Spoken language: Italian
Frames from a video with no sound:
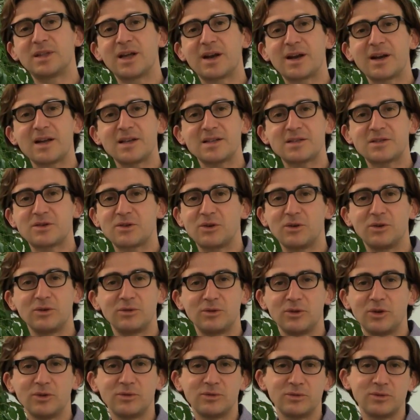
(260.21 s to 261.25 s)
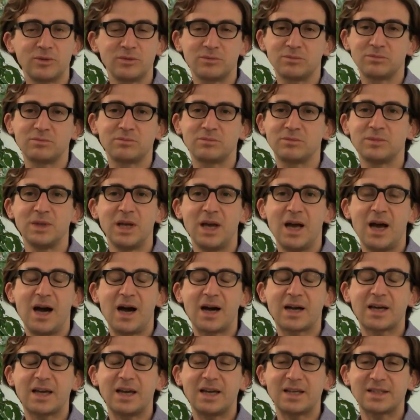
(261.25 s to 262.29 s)
del resto non,
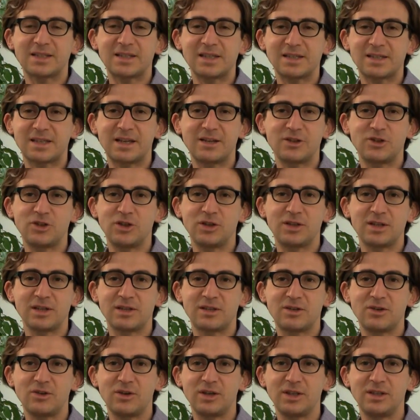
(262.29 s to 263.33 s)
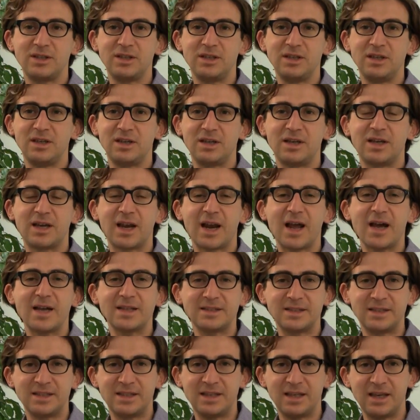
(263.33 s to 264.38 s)
anche la stessa recitazione di
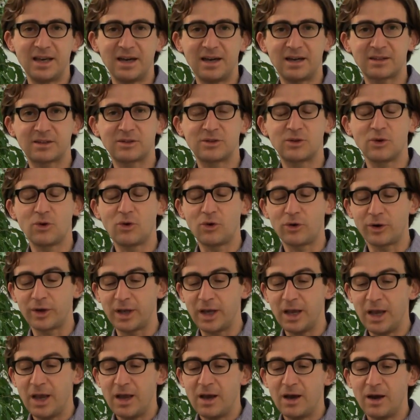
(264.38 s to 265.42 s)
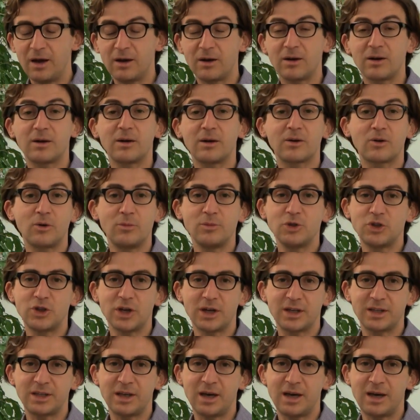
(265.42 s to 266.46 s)
grandi attori, uh, a
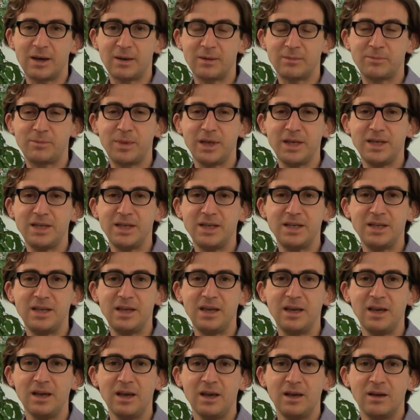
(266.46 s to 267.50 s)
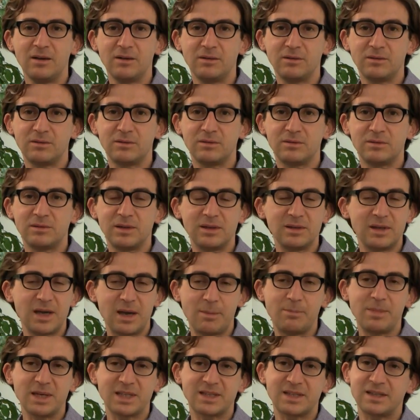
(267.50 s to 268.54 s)
cominciare da Benigni, uh,
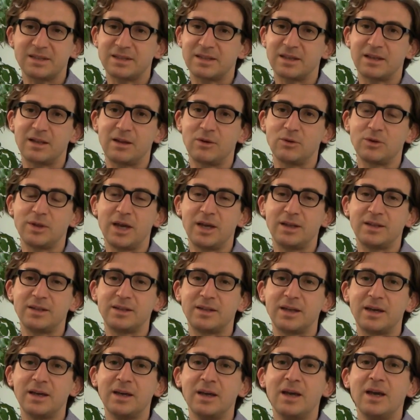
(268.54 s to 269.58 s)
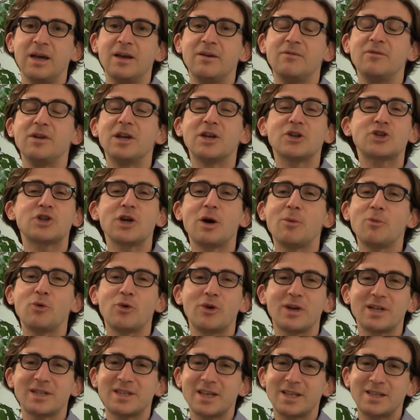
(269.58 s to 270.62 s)
è abbastanza deludente. Vi lasciamo
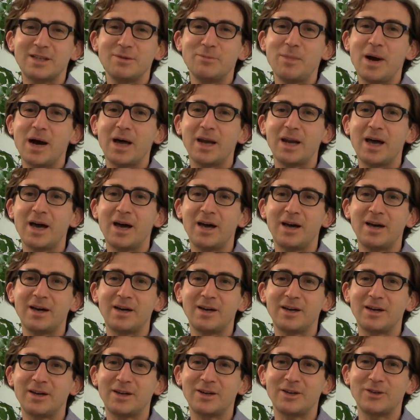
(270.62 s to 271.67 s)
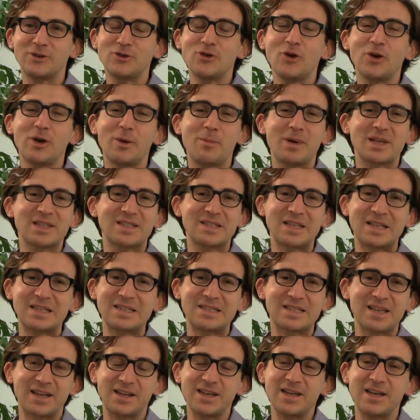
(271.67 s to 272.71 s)
una settimana non
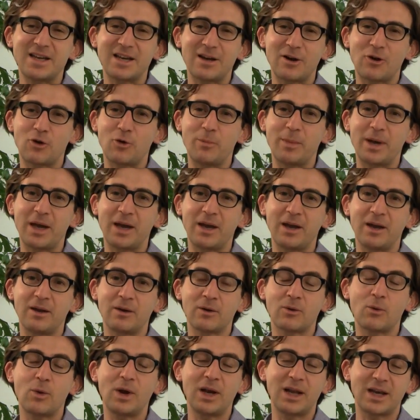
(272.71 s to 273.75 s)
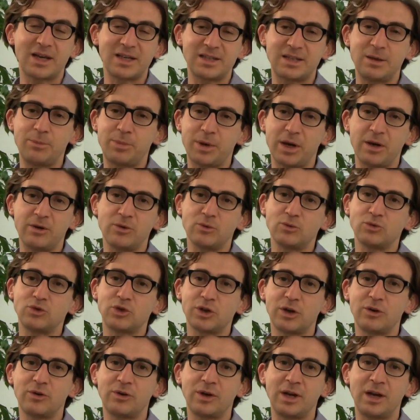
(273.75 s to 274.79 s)
abbastanza ricca come quelle che si
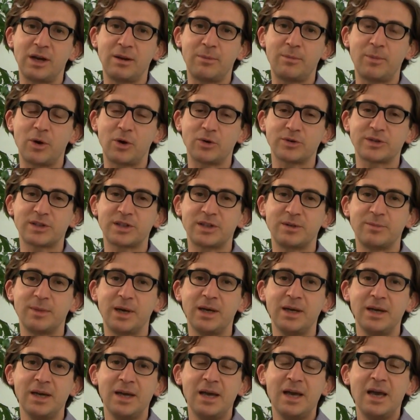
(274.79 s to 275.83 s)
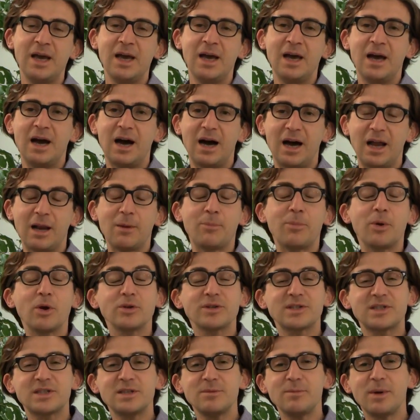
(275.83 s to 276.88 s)
preannunciano nelle prossime. Alla
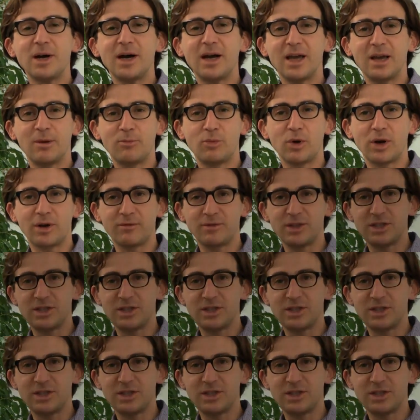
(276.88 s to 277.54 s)
prossima e buona